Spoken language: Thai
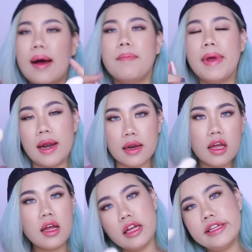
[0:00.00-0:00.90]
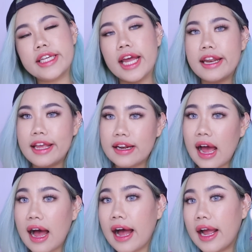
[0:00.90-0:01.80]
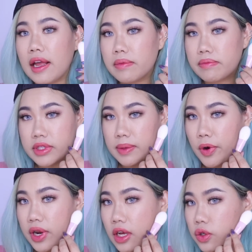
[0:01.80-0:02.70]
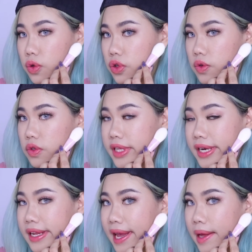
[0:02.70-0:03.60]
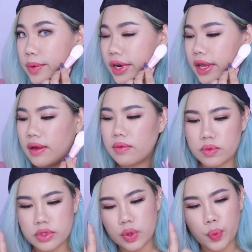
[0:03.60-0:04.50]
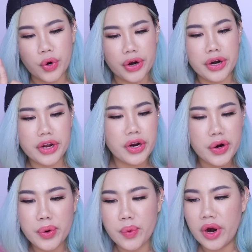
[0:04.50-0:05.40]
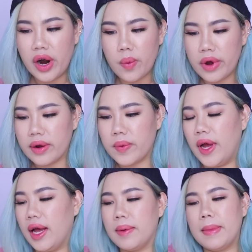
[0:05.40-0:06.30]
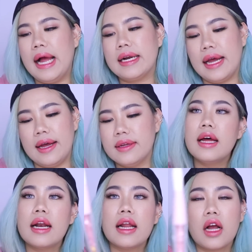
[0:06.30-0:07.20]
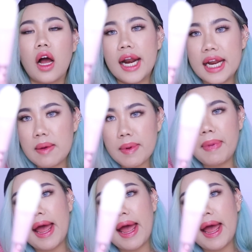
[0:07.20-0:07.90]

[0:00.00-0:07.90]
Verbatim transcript: ทำเป็นเชดดิ้งได้ มันจะพอดีกับช่วงตรงสันแก้มตรงนี้ มันจะ work work work work มากนะคะแล้วก็อันนี้เป็นแป